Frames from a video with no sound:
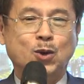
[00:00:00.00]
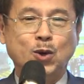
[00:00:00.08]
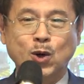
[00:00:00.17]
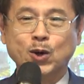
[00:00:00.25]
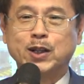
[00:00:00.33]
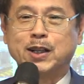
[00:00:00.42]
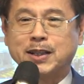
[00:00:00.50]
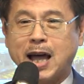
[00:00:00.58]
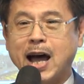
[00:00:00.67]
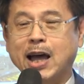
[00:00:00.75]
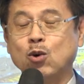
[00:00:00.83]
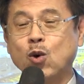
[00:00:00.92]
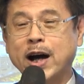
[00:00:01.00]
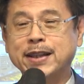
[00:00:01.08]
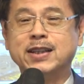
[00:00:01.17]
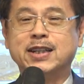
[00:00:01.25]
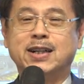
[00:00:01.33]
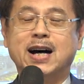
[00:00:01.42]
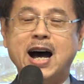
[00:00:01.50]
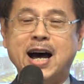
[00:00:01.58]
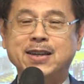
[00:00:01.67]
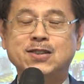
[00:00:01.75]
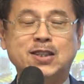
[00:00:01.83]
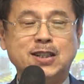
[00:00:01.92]
用了台湾的
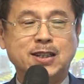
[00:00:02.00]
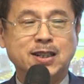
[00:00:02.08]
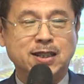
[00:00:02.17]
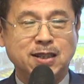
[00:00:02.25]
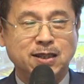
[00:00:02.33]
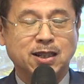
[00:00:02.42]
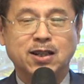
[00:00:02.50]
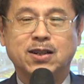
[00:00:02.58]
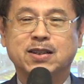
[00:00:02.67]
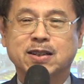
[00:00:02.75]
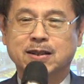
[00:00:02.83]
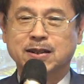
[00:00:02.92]
ICT 的